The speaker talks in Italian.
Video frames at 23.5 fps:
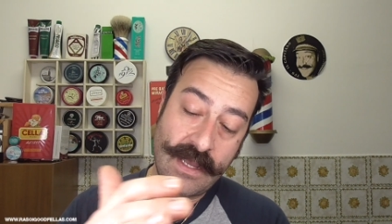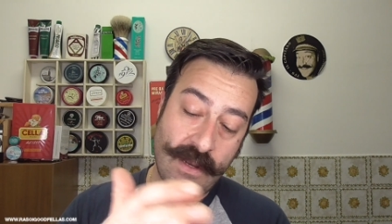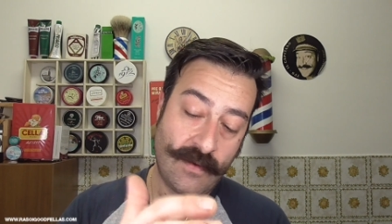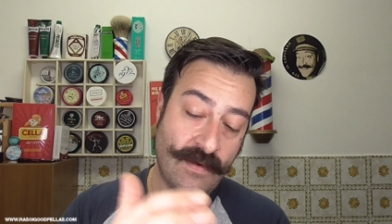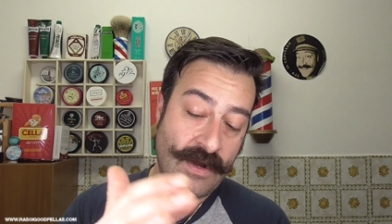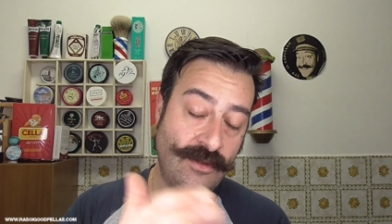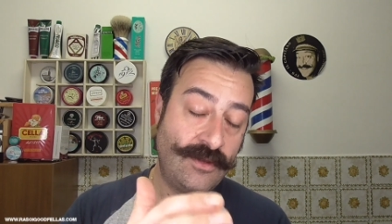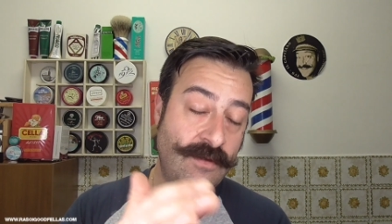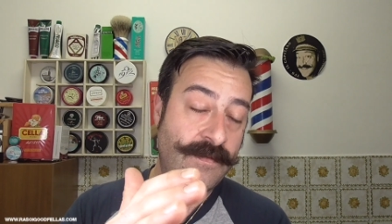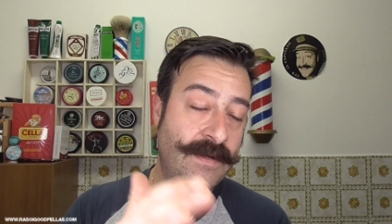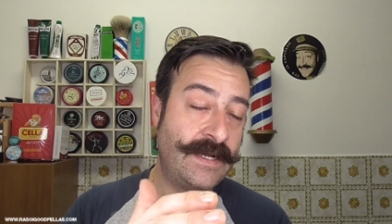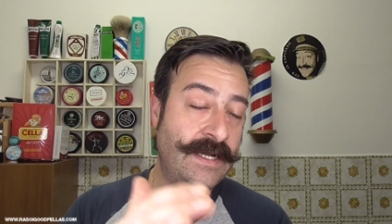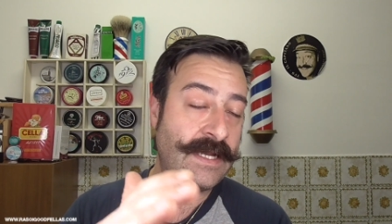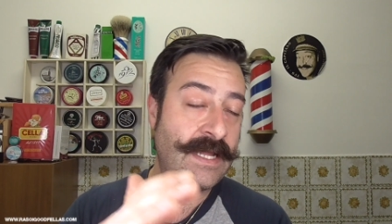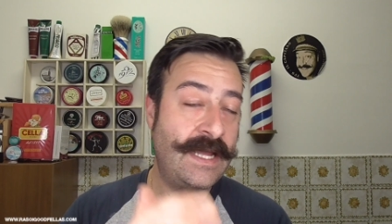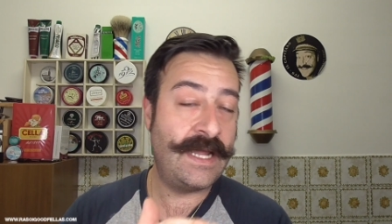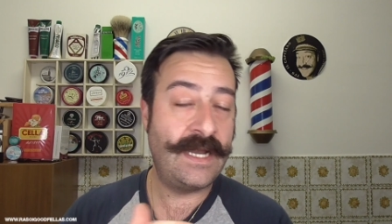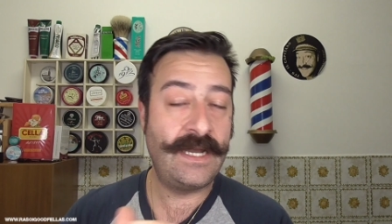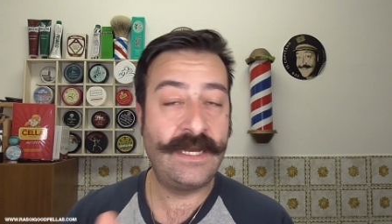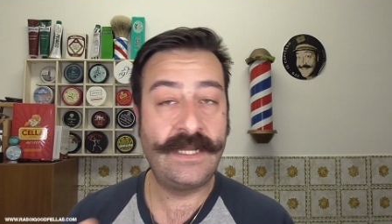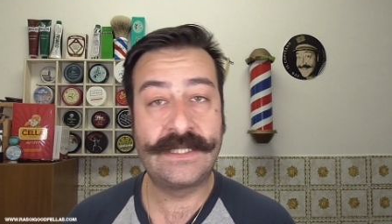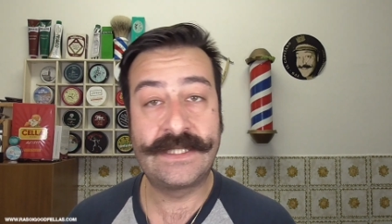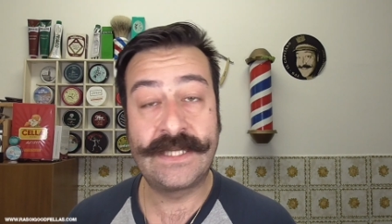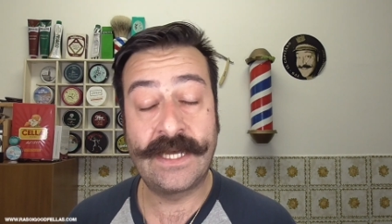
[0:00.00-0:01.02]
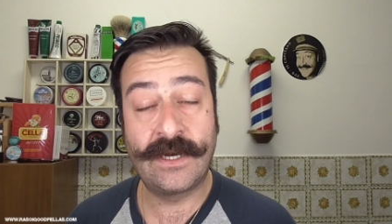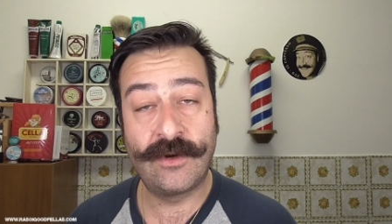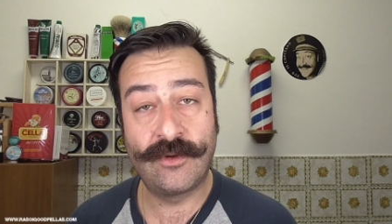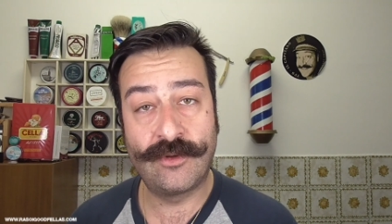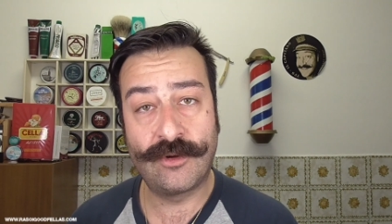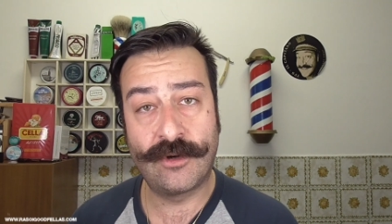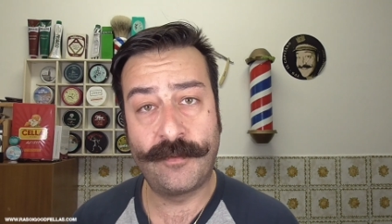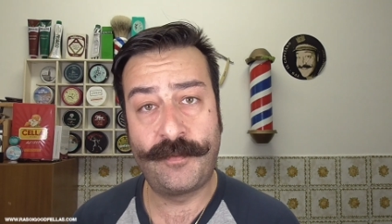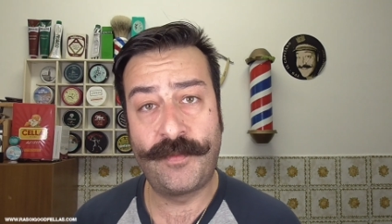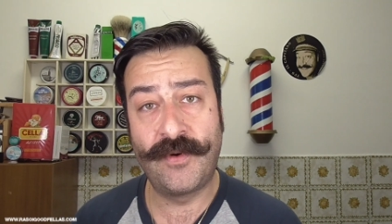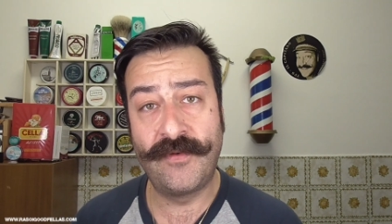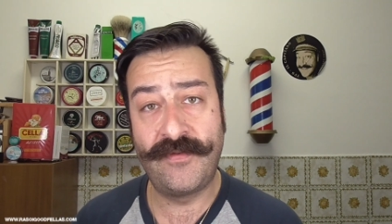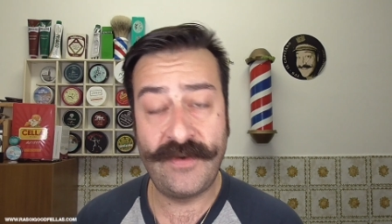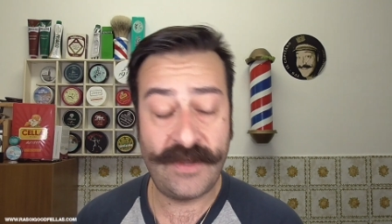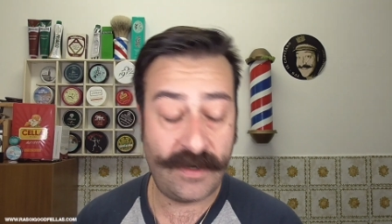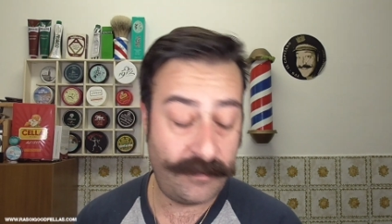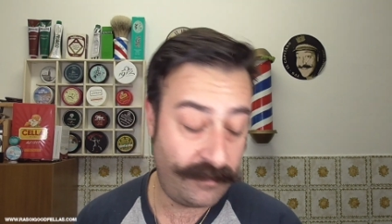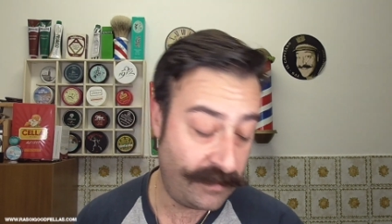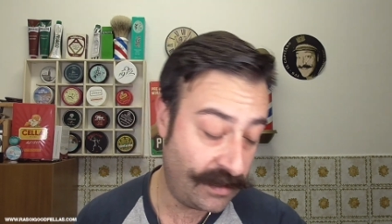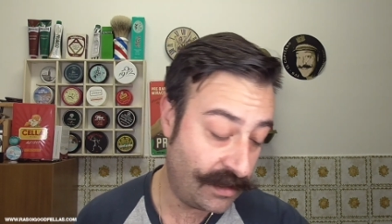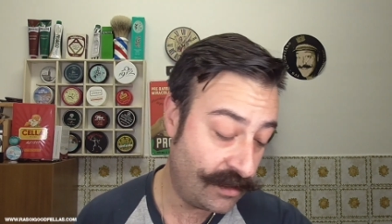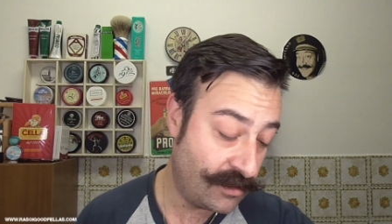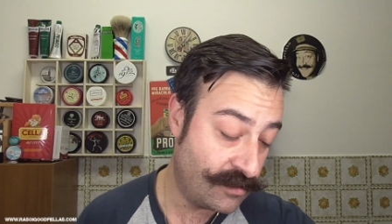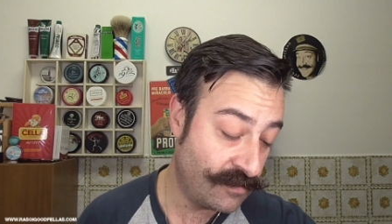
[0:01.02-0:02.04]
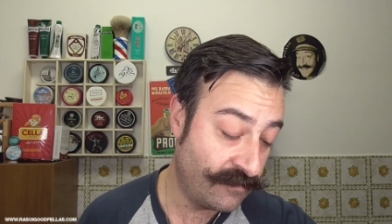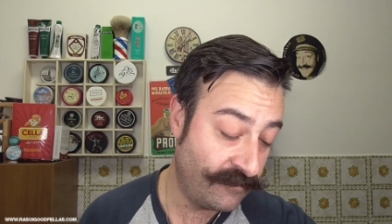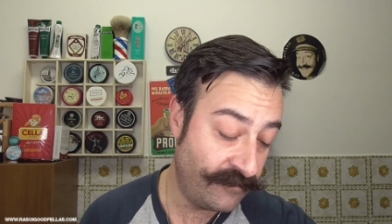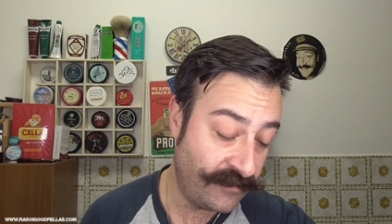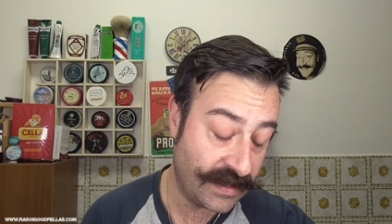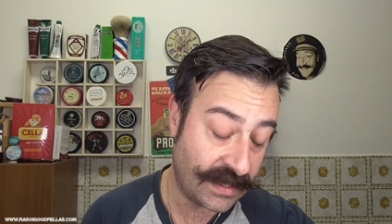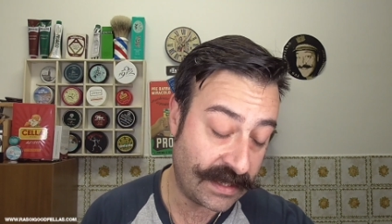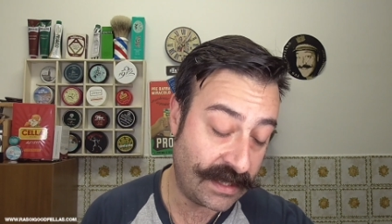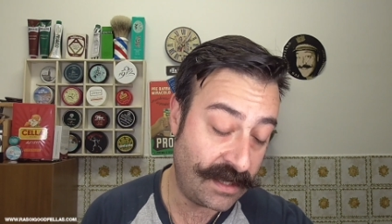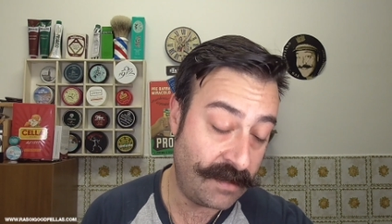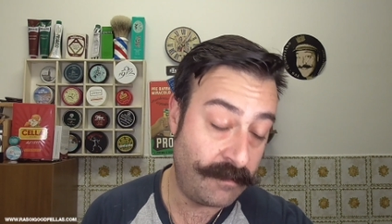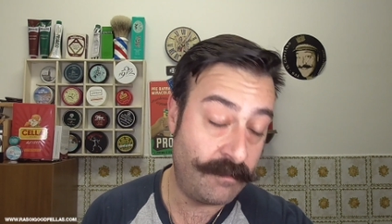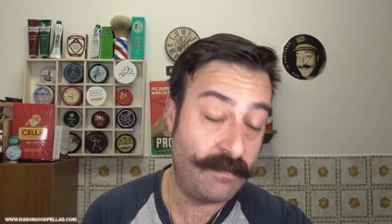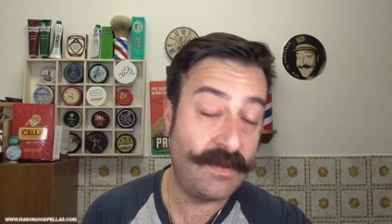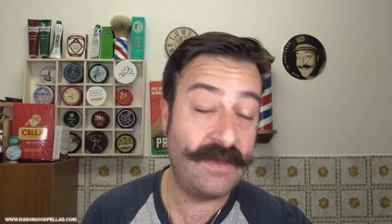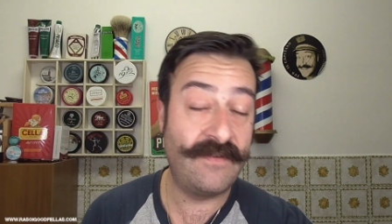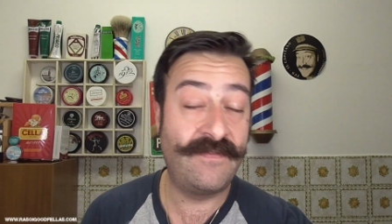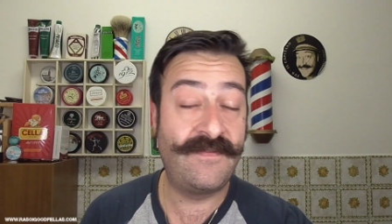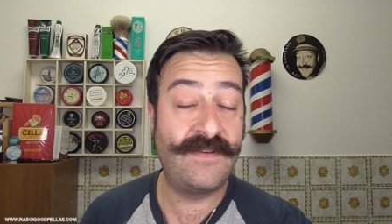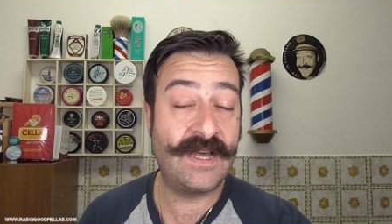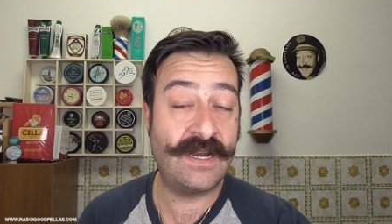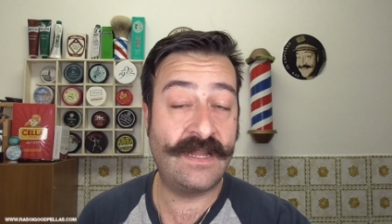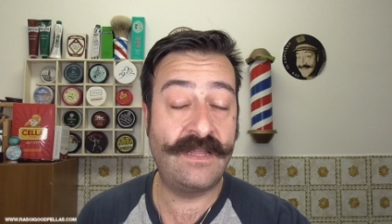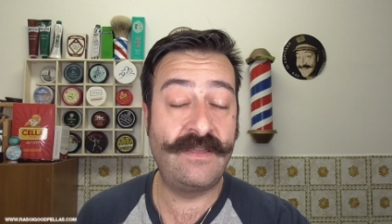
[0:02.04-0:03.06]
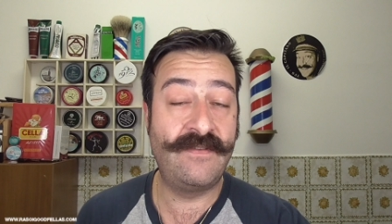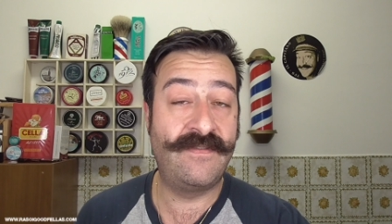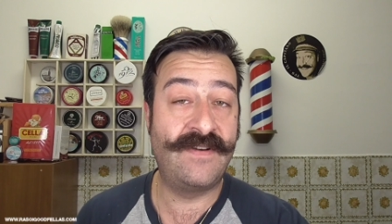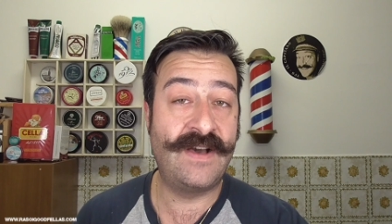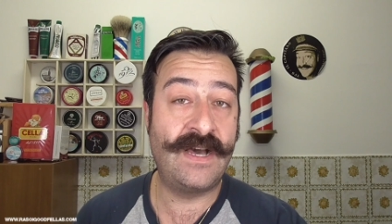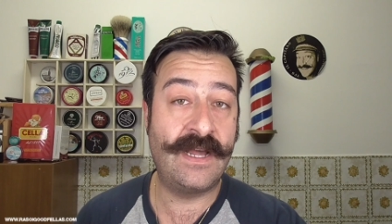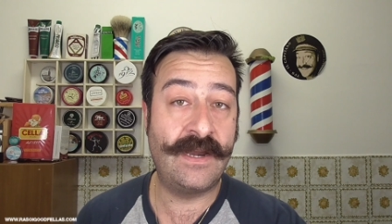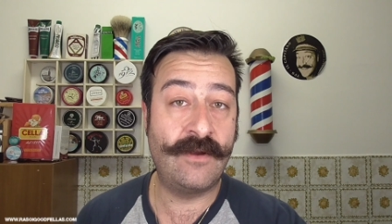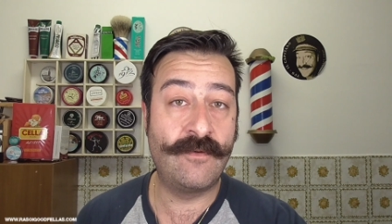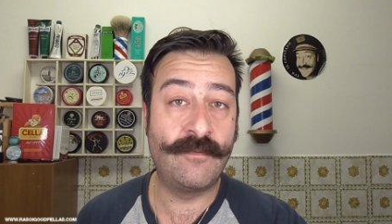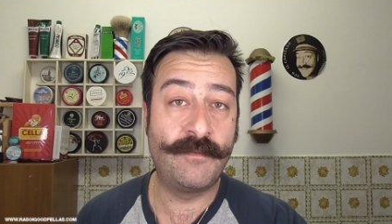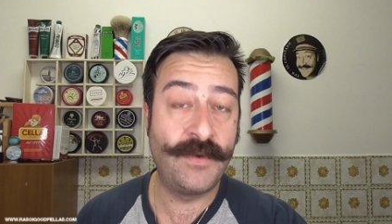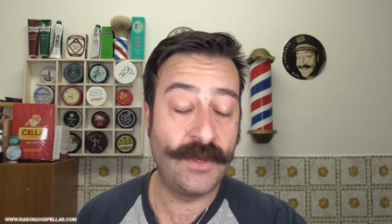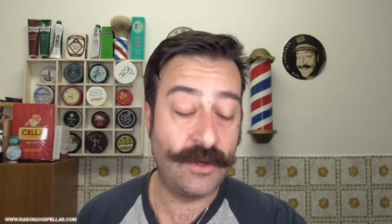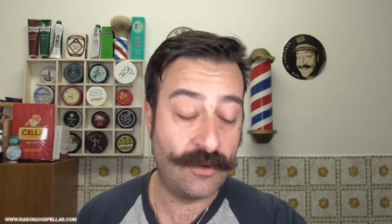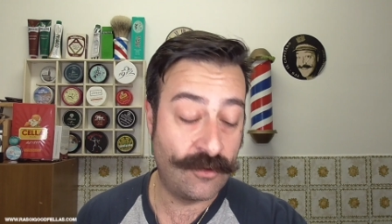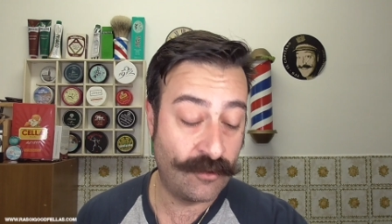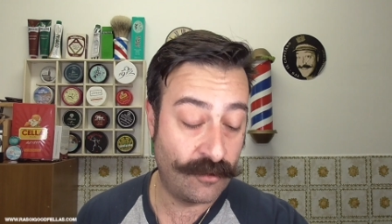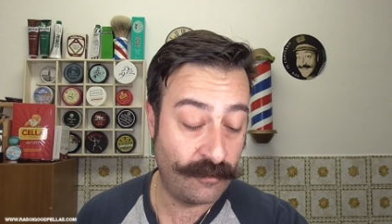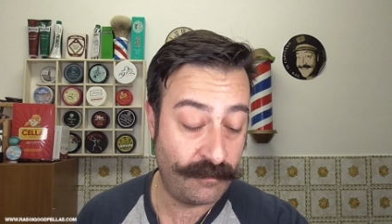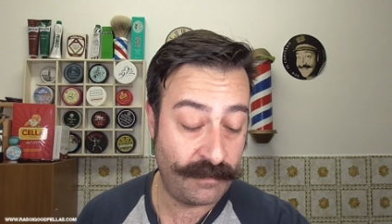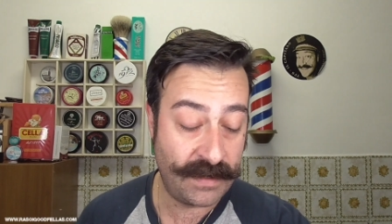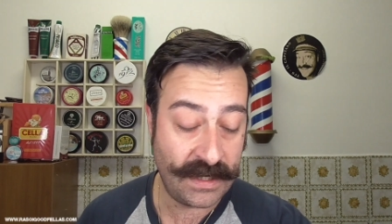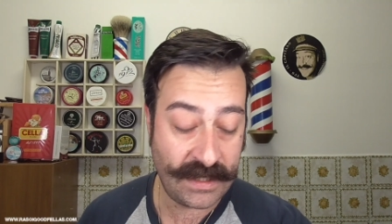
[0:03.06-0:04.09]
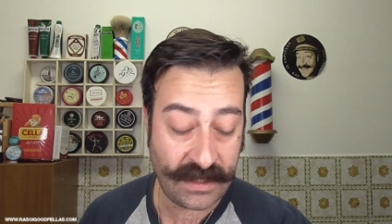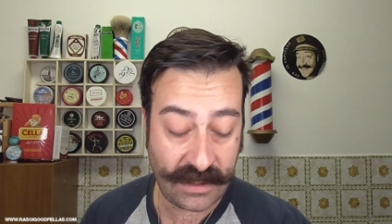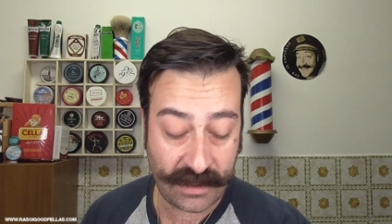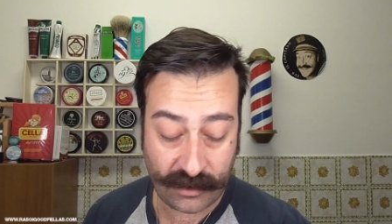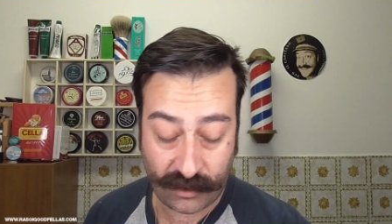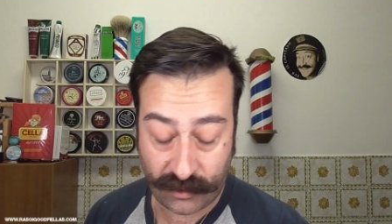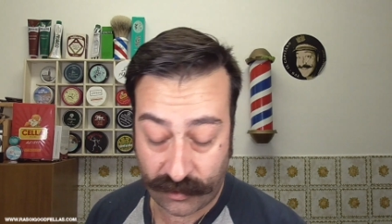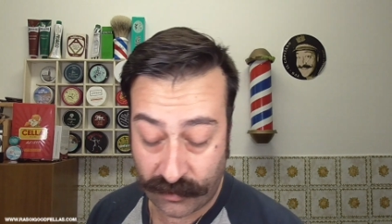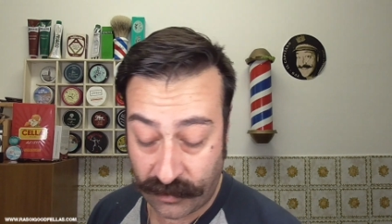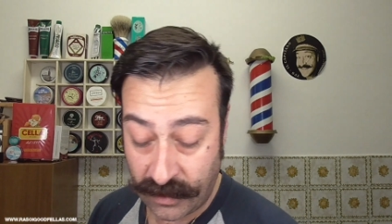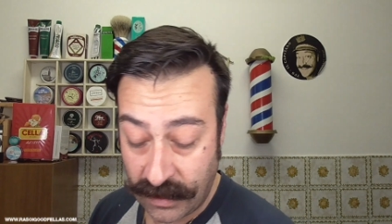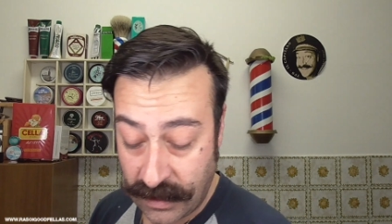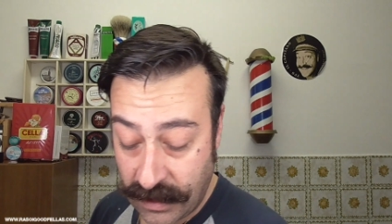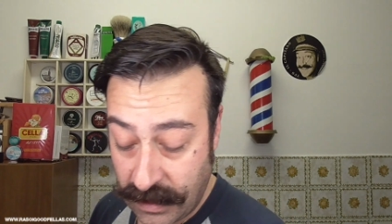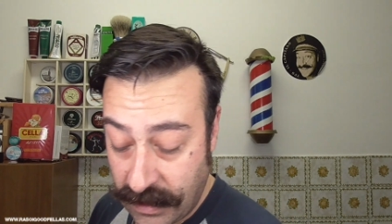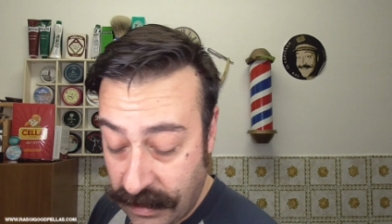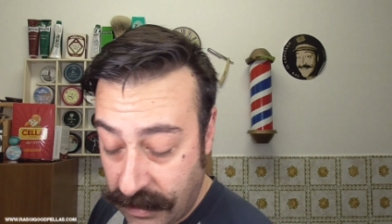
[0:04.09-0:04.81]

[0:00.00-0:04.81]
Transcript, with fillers: quando i pennelli stanno troppo fermi converrebbe fargli fare un piccolo bagnetto